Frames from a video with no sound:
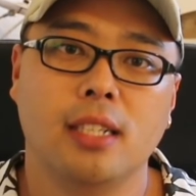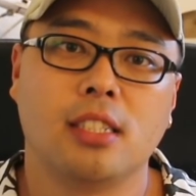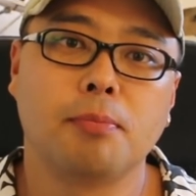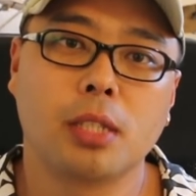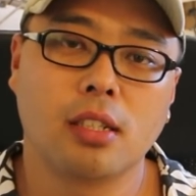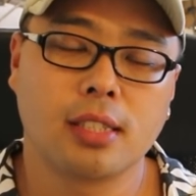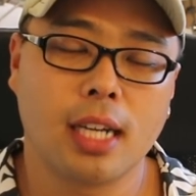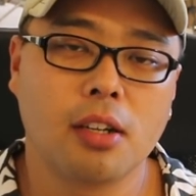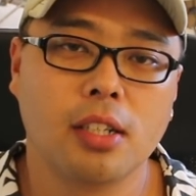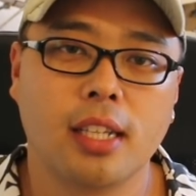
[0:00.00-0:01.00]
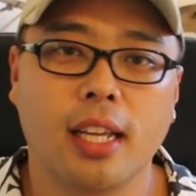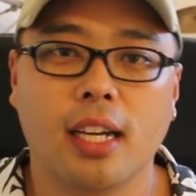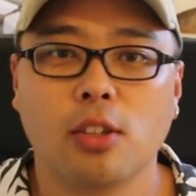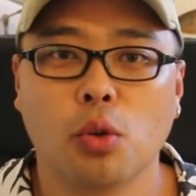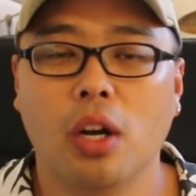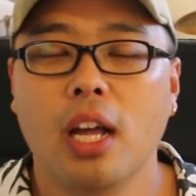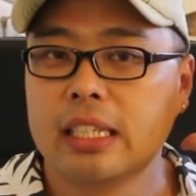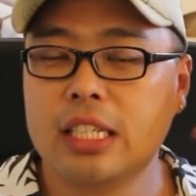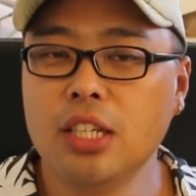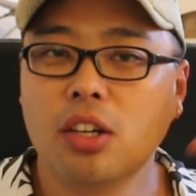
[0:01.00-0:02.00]
습격 사건에 대한 또
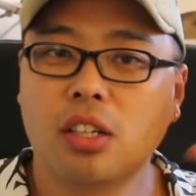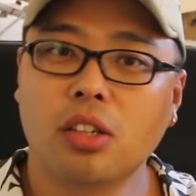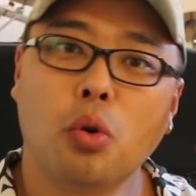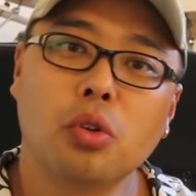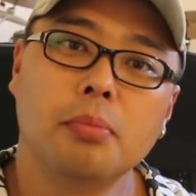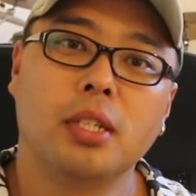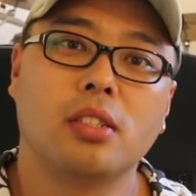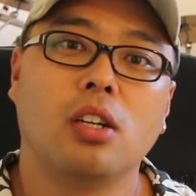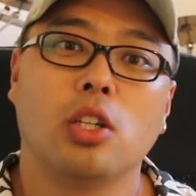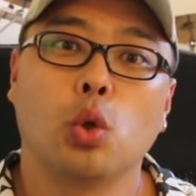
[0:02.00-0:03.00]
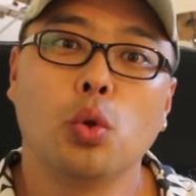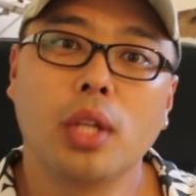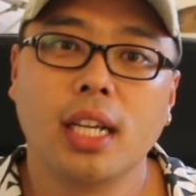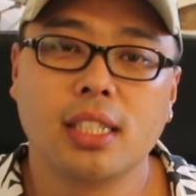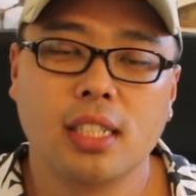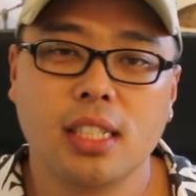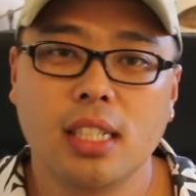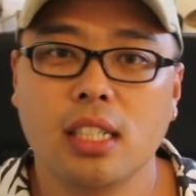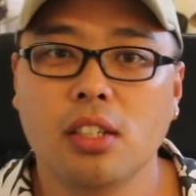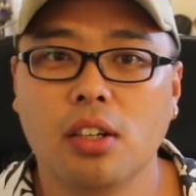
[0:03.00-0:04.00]
기억이 떠오르면서 또다시
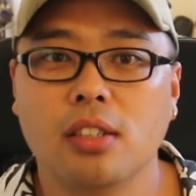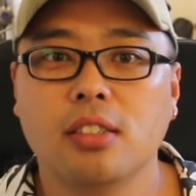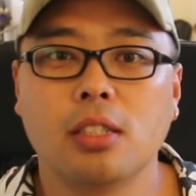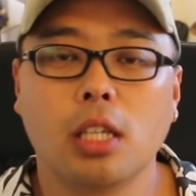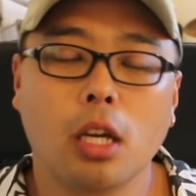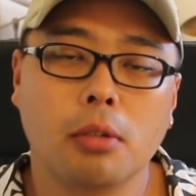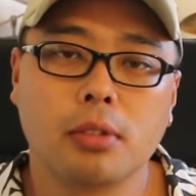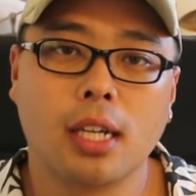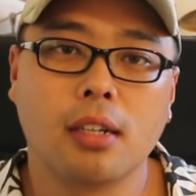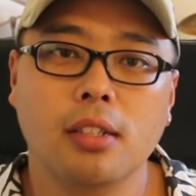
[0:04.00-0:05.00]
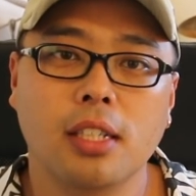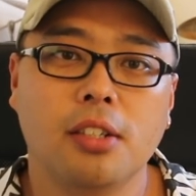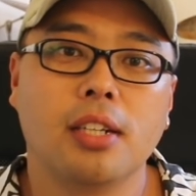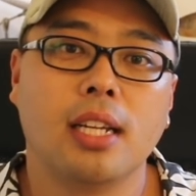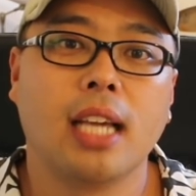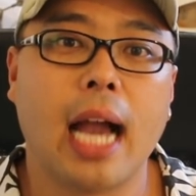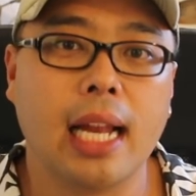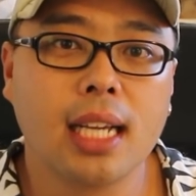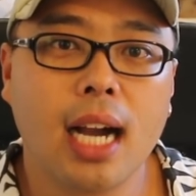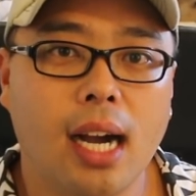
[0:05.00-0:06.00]
이런 습격 사건이 일어나는 게
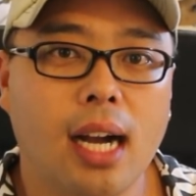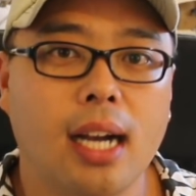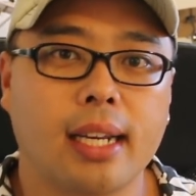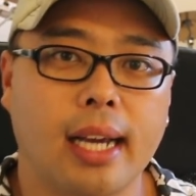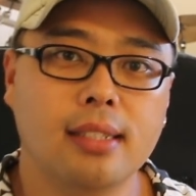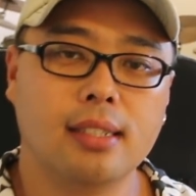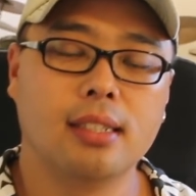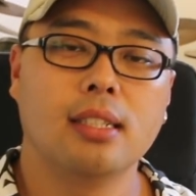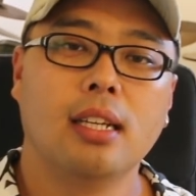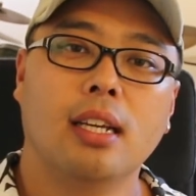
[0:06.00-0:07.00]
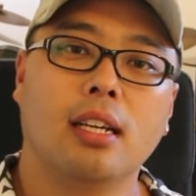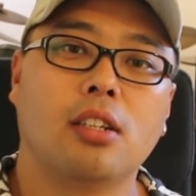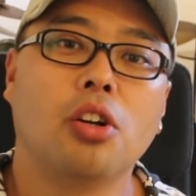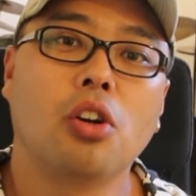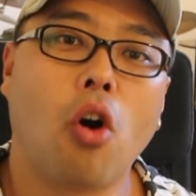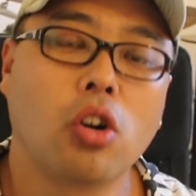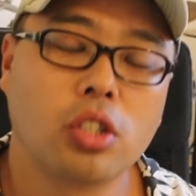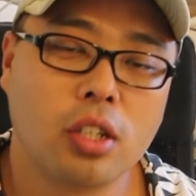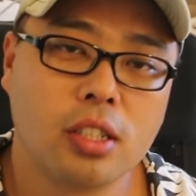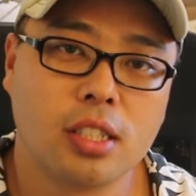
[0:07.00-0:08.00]
아닌가라는 그런
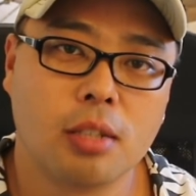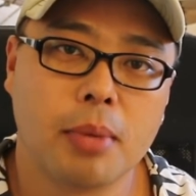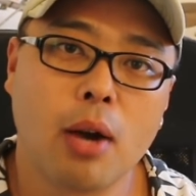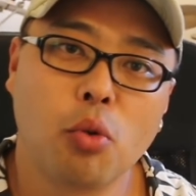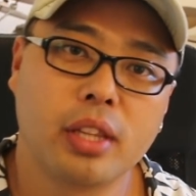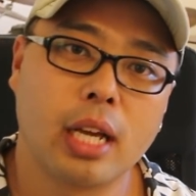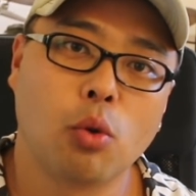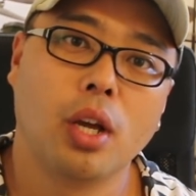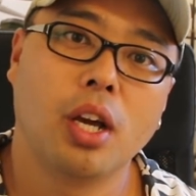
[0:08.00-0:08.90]
걱정을 지금 하고 있다고